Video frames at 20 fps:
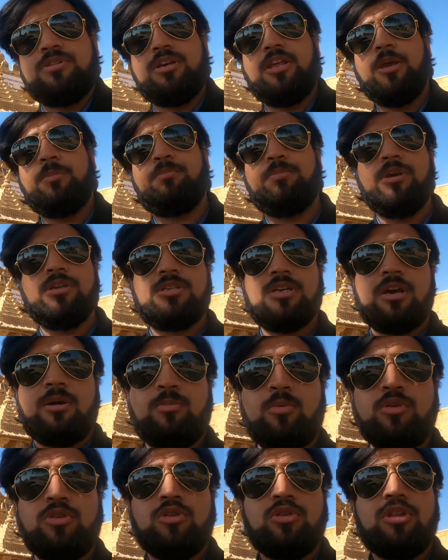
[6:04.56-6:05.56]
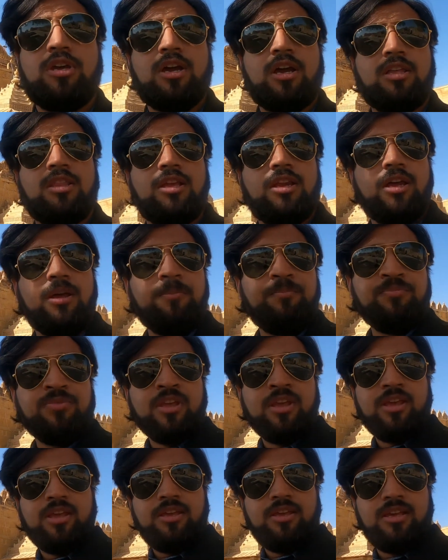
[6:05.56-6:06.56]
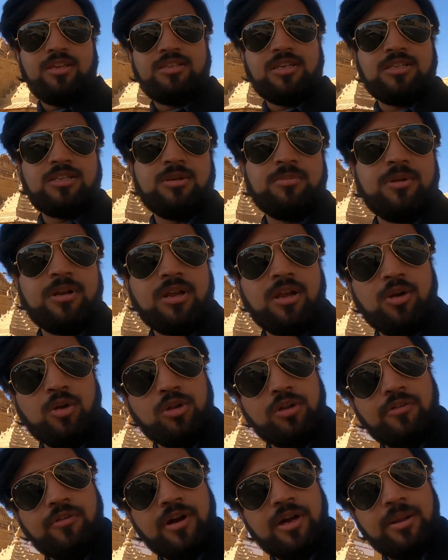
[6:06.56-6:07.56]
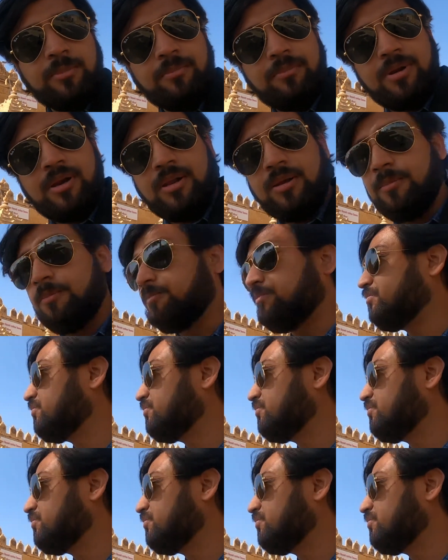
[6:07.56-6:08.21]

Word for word: ठीक पीछे आपको जो दिखाई दे रहा है ये जैसलमेर का लुद्रवा टेम्पल है